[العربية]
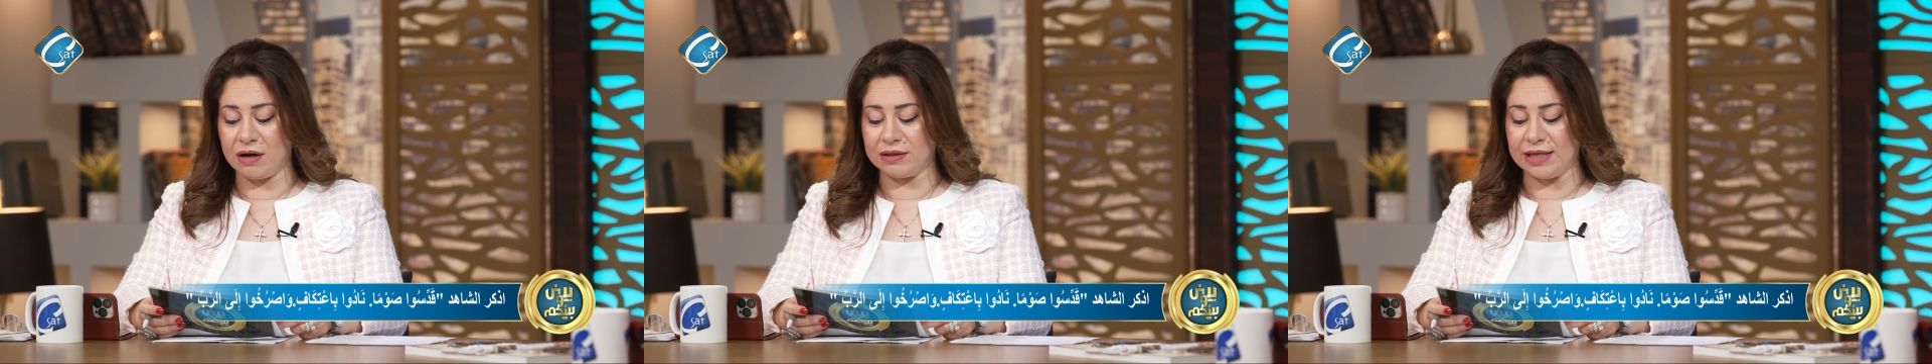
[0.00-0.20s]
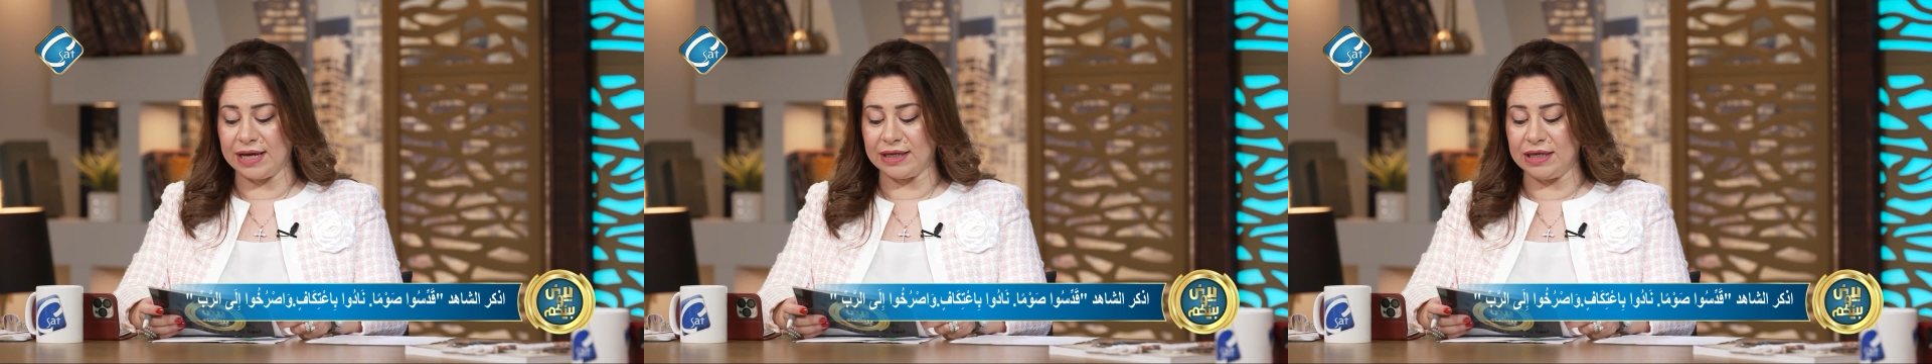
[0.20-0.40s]

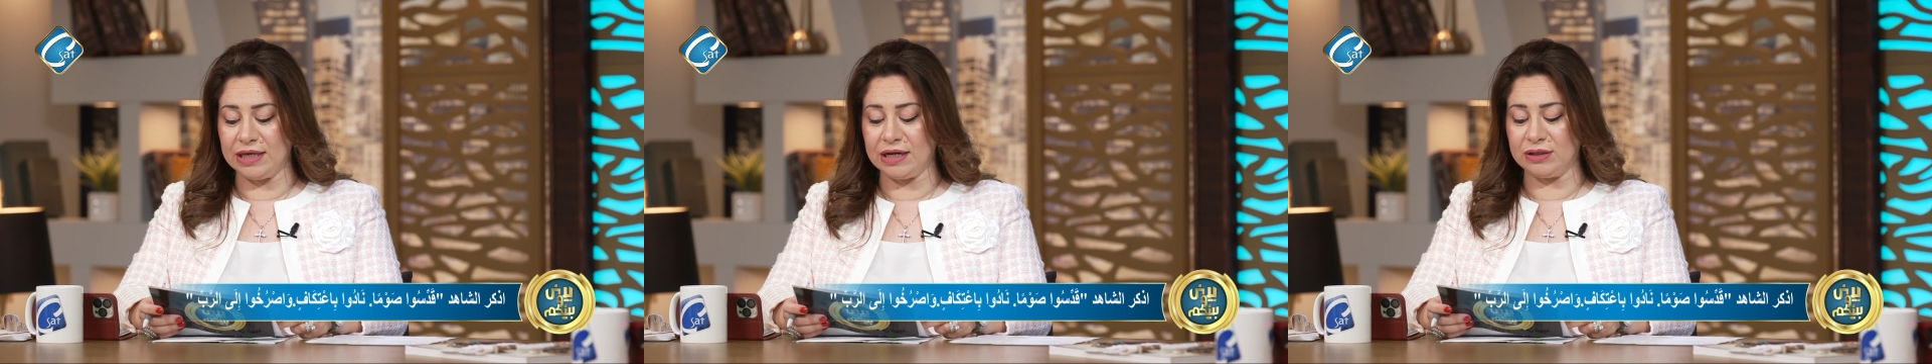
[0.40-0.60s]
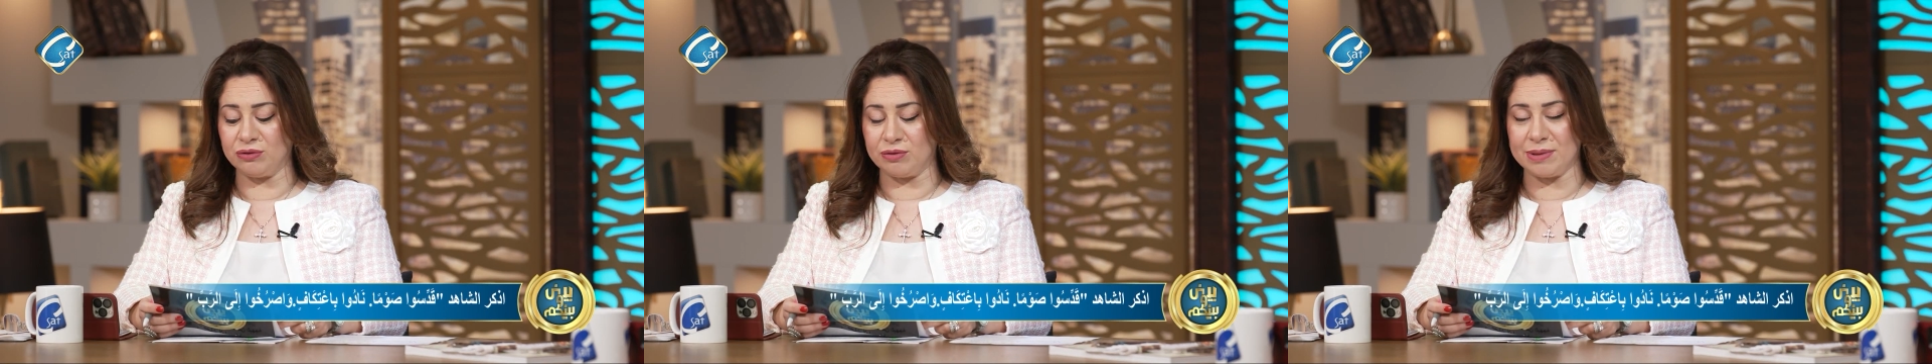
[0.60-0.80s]

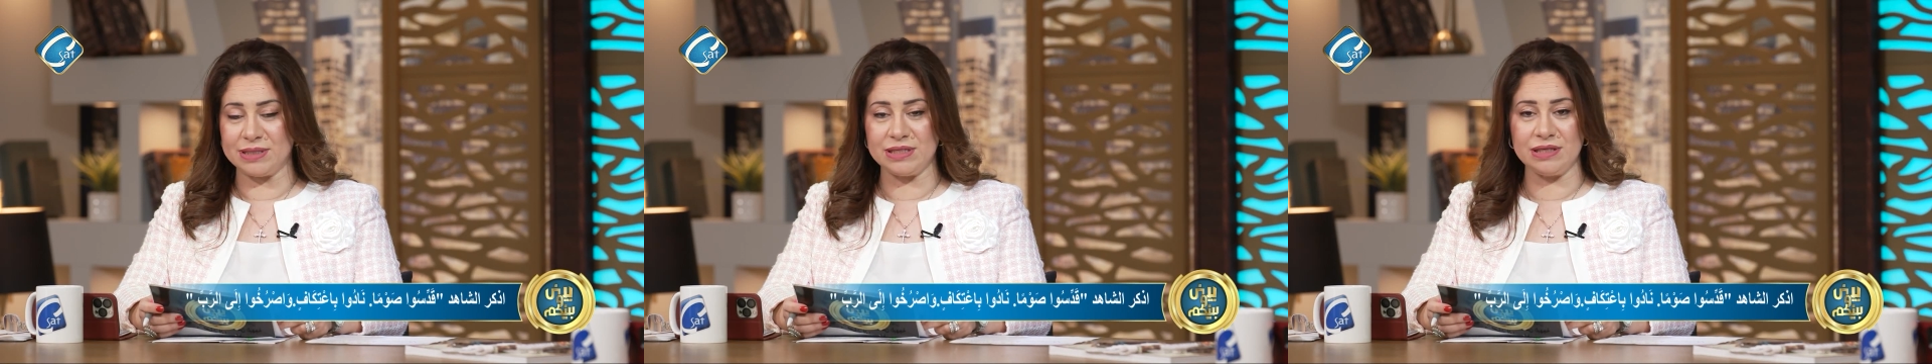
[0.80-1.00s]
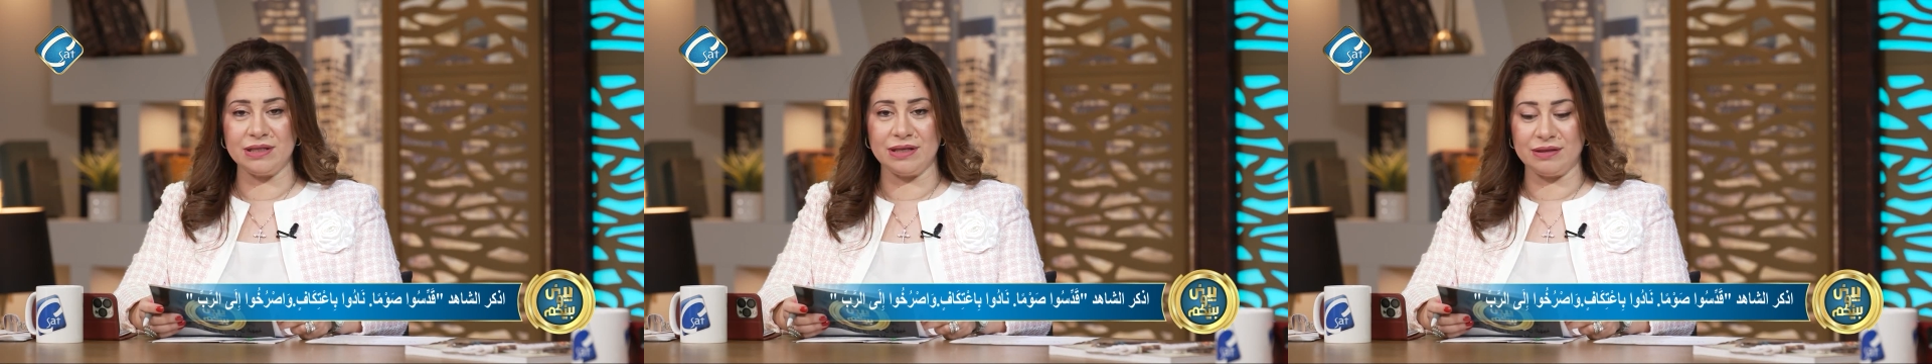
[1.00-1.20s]
تغييرا
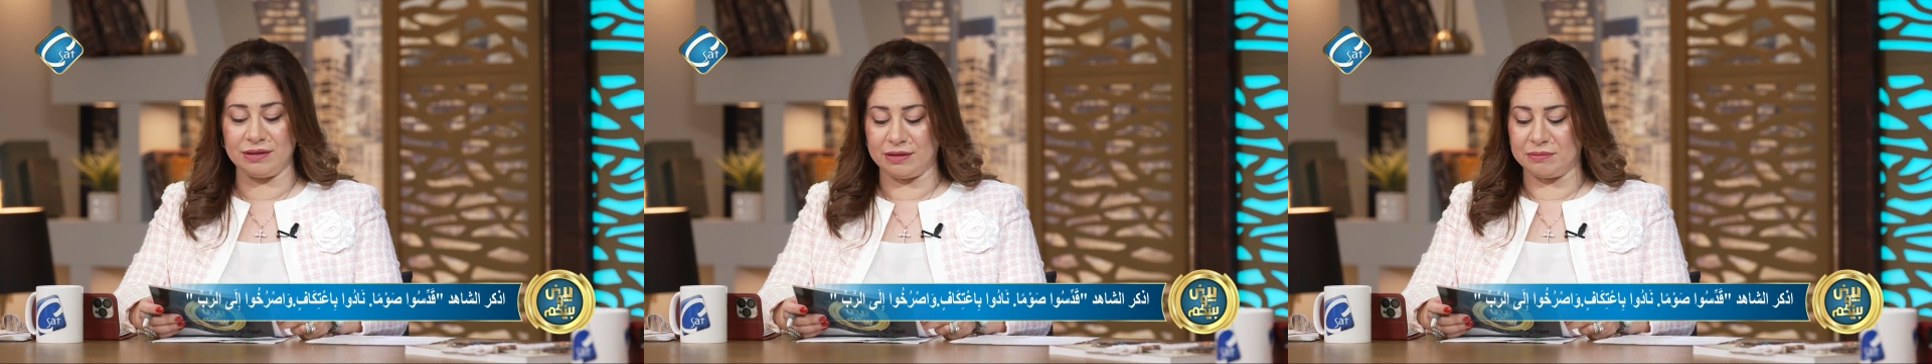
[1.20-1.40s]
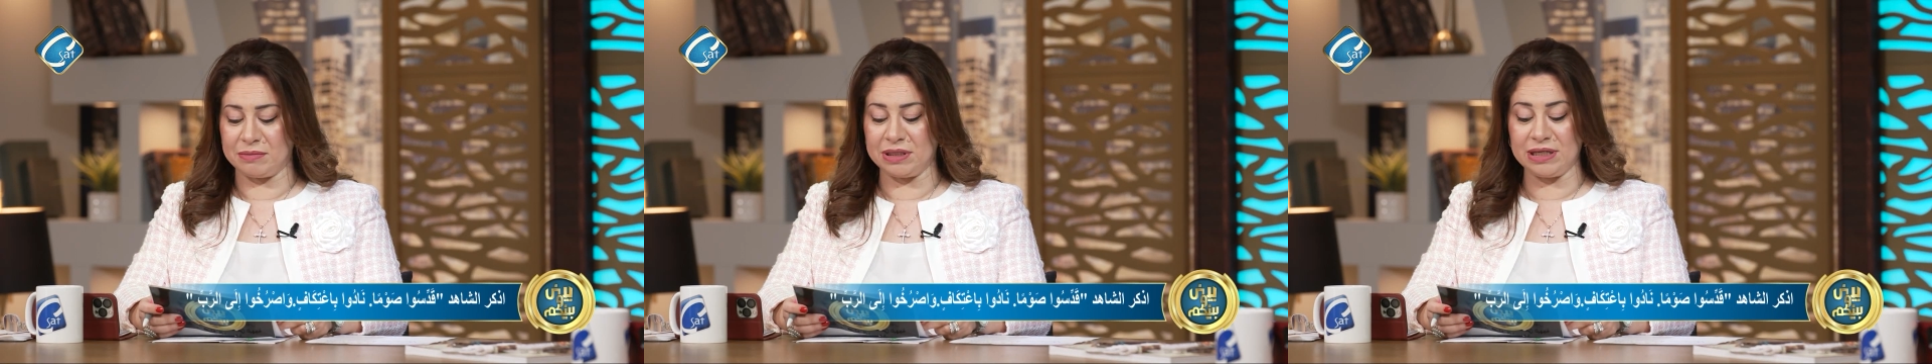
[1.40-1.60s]
ومزيدا
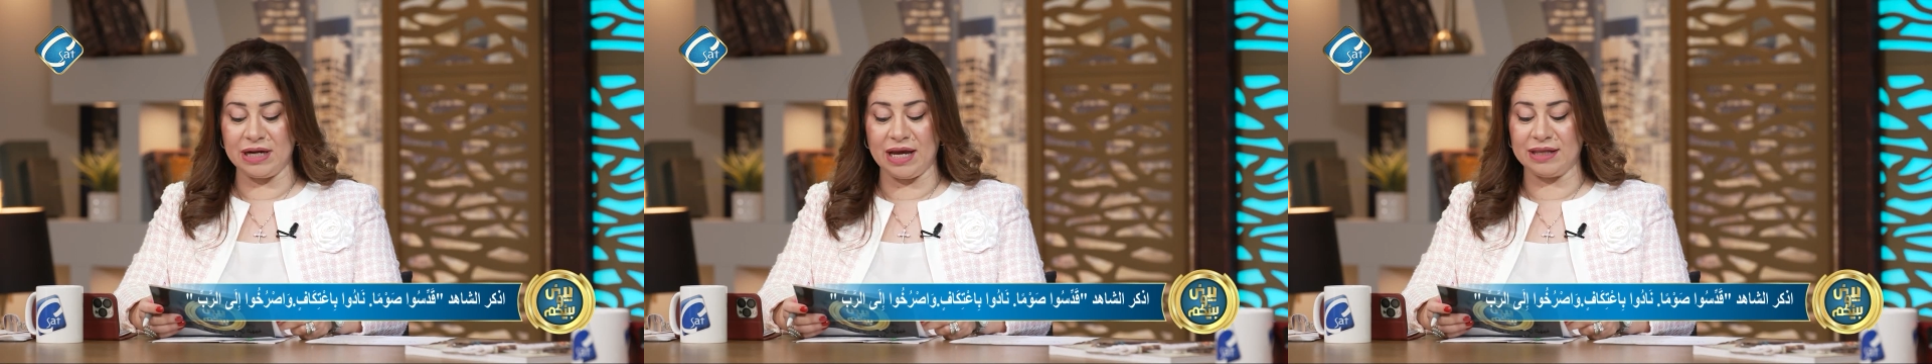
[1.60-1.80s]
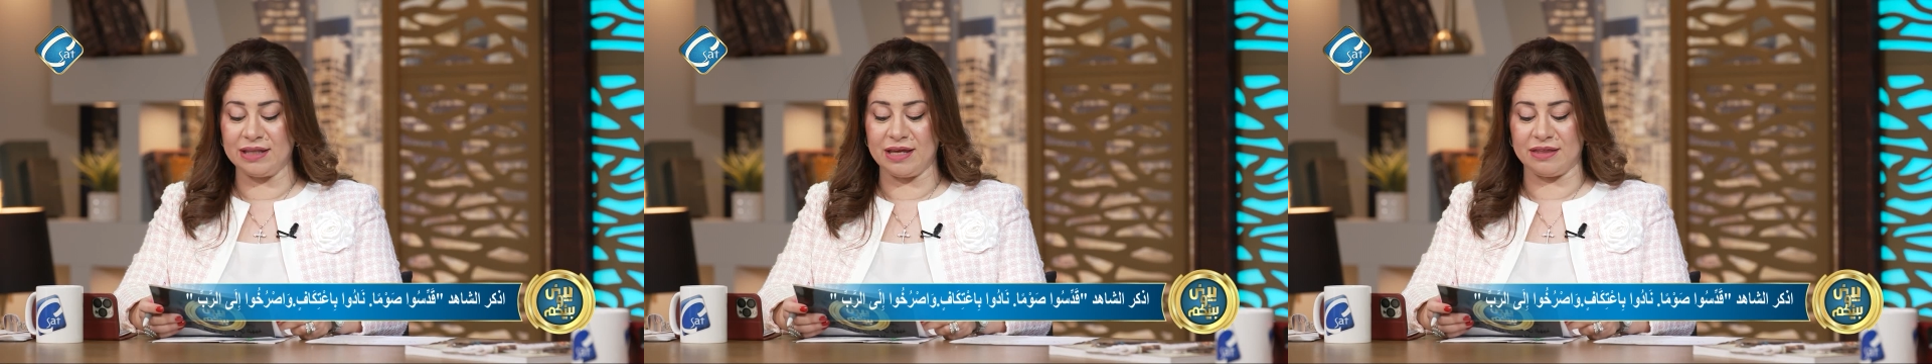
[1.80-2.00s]
من
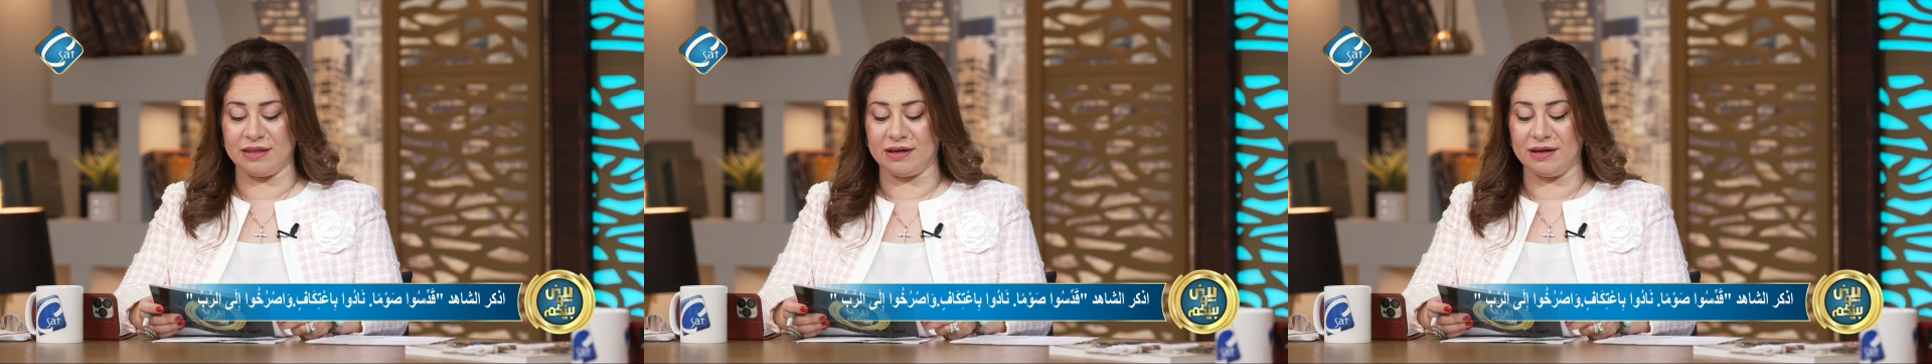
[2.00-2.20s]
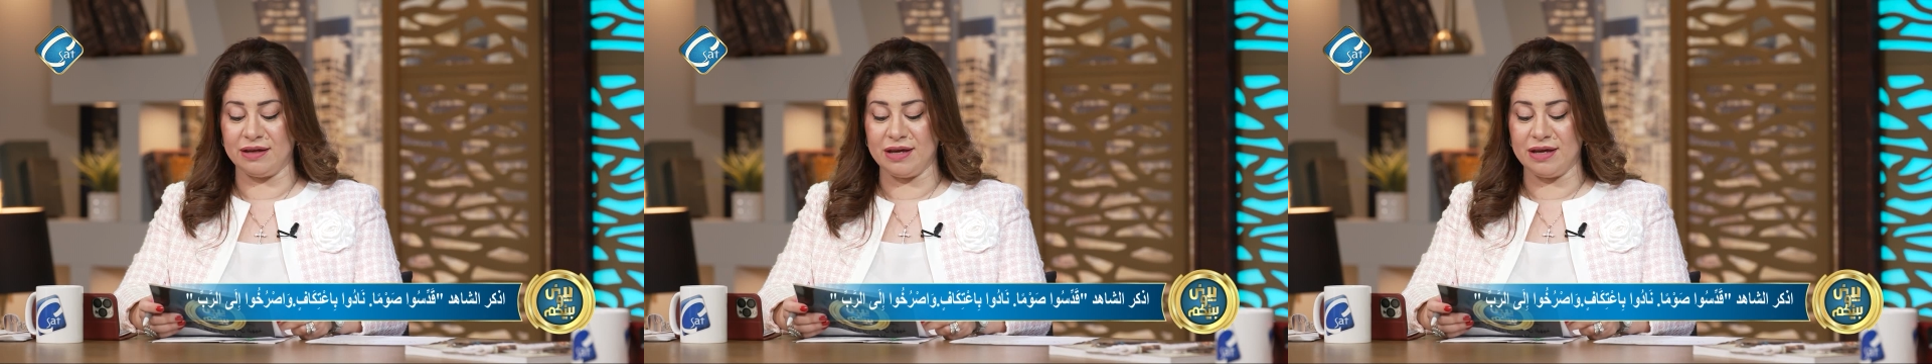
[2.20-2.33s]
الحداثة